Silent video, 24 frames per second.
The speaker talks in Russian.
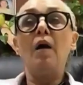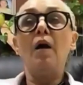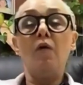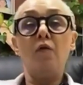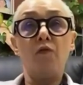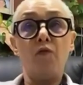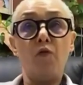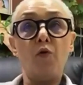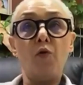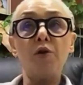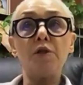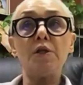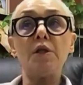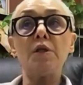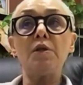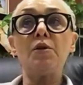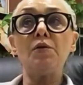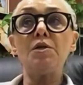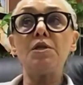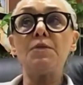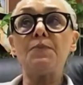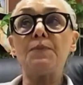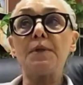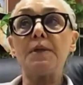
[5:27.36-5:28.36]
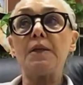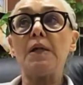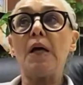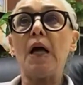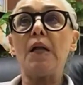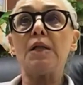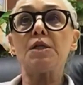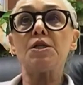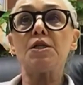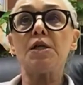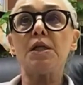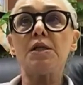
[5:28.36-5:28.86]
Вот, то есть
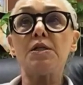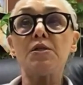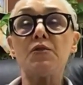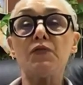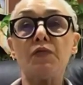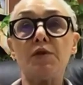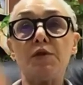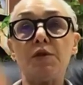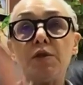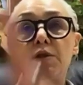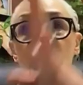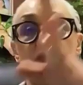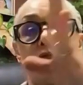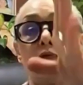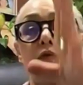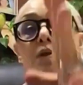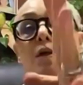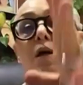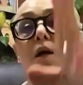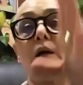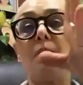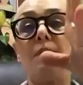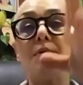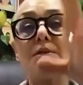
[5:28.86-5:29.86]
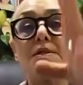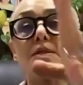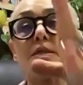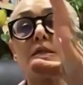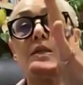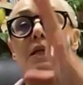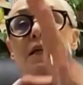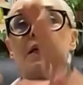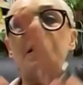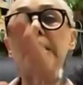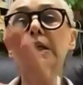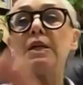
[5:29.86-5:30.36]
продолжалось вот это вот как бы
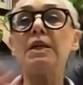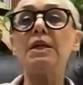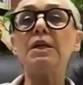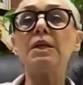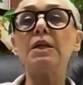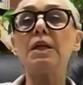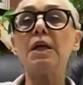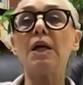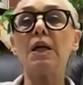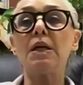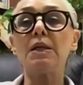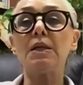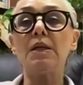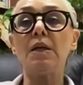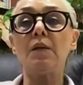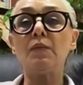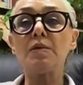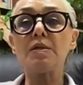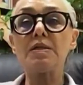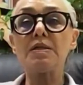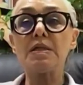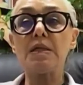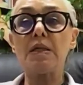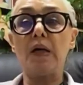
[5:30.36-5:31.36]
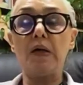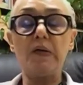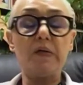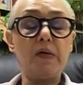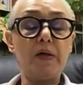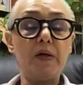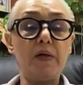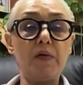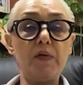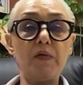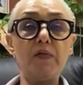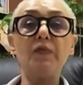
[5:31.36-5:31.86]
состояние, когда мы
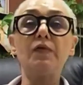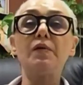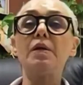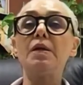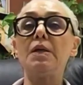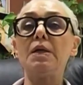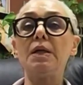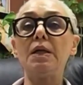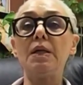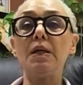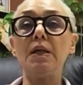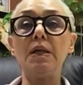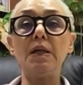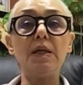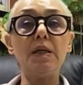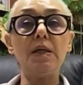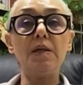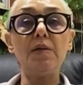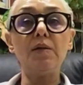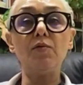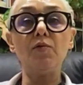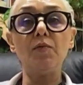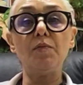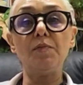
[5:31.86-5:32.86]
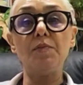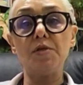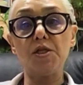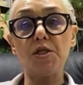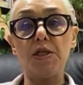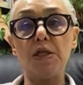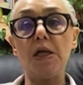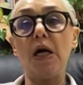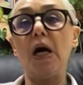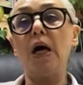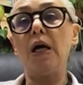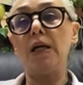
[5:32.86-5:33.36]
разговаривали и
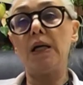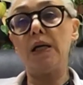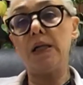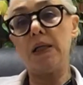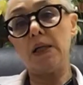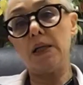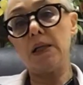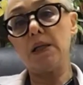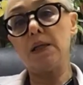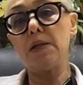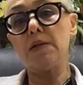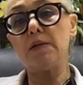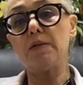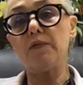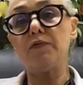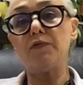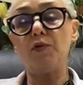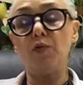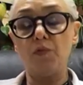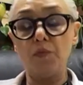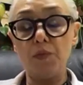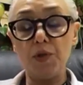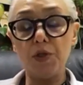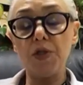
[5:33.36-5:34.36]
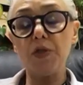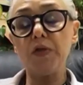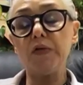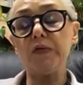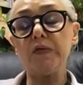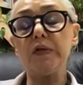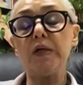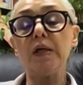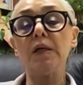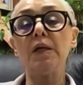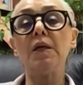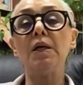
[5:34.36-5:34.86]
убеждали
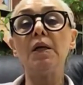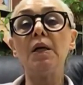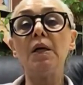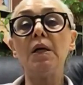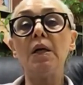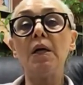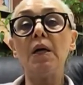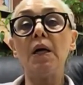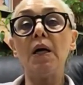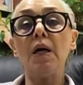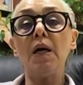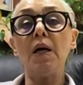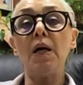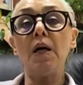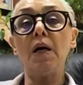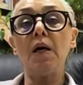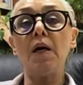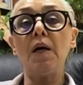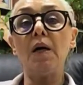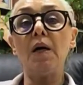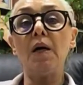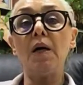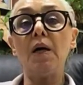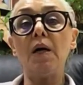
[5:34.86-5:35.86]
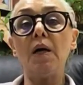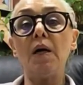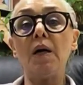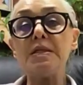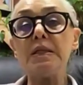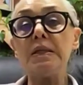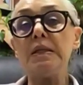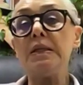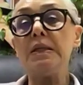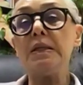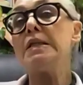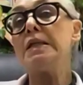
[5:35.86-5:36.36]
вдумчиво, а,
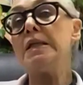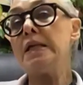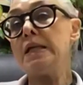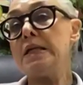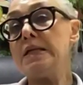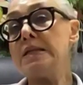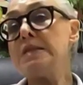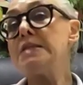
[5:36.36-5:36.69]
приблизительно дней